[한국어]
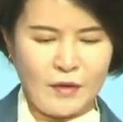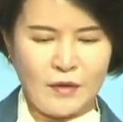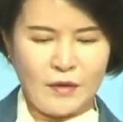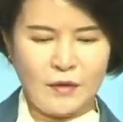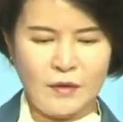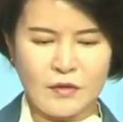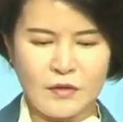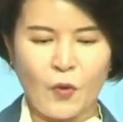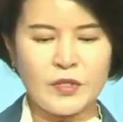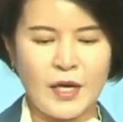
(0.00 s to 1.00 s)
어,
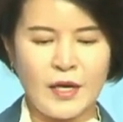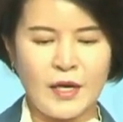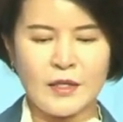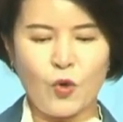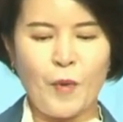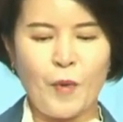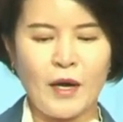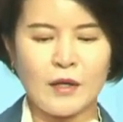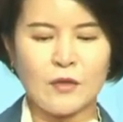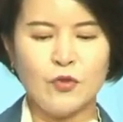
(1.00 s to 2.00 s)
경찰,
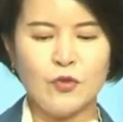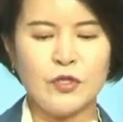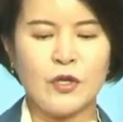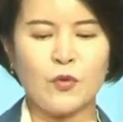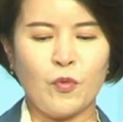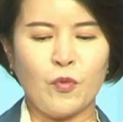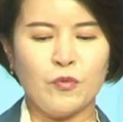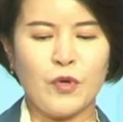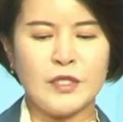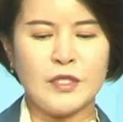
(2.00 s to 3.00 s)
소방, 운전
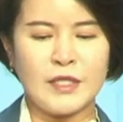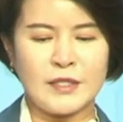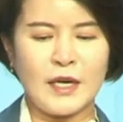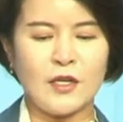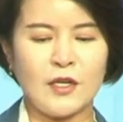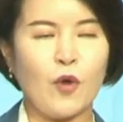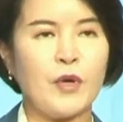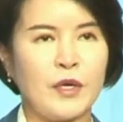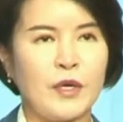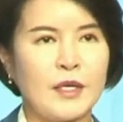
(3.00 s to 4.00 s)
공무원 직장
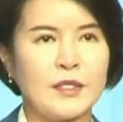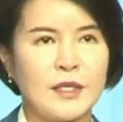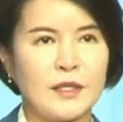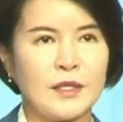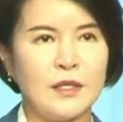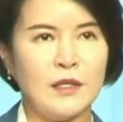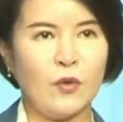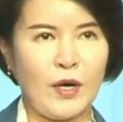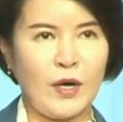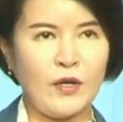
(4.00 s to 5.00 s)
협의회의 시작을
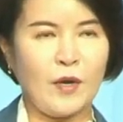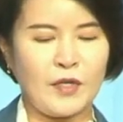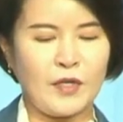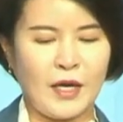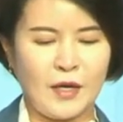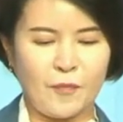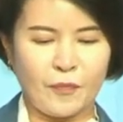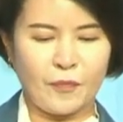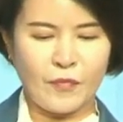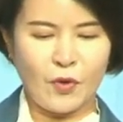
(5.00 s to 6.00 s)
환영합니다.
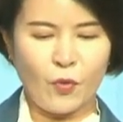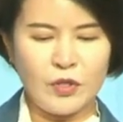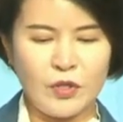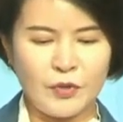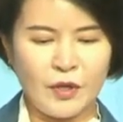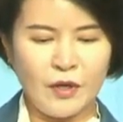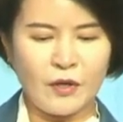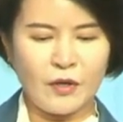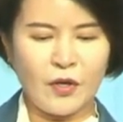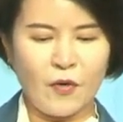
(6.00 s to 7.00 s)

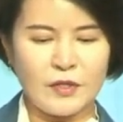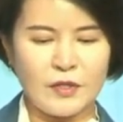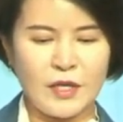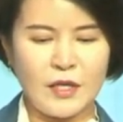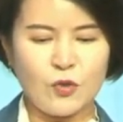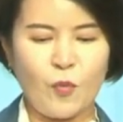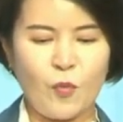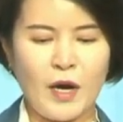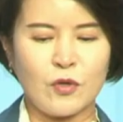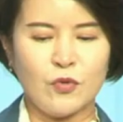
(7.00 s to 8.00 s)
오늘부터 경찰,
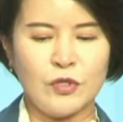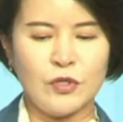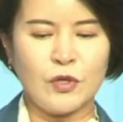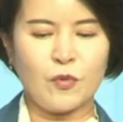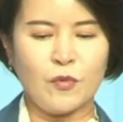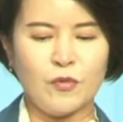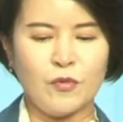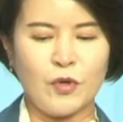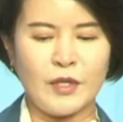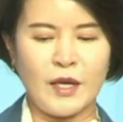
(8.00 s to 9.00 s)
소방, 운전
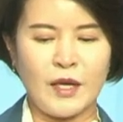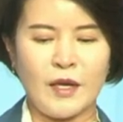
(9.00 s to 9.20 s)
공무원의